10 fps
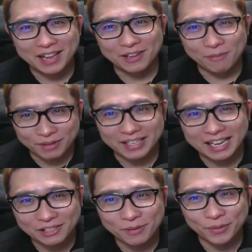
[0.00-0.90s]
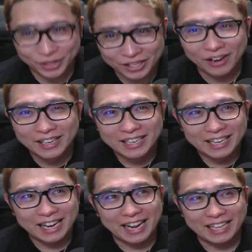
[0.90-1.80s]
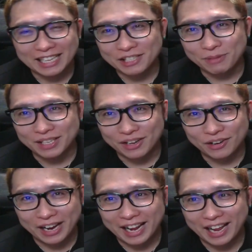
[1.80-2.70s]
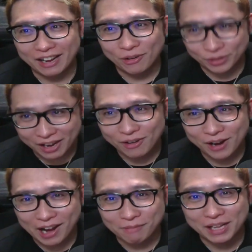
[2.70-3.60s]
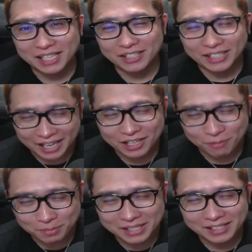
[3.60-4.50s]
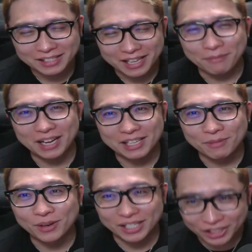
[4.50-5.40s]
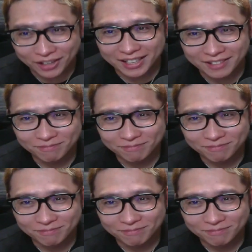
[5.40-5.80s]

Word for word: は、どうもみん、誕生日おめでとう。え誕生日の、えお歌を、えプレゼントしたいなと思います。では、皆さんも一緒に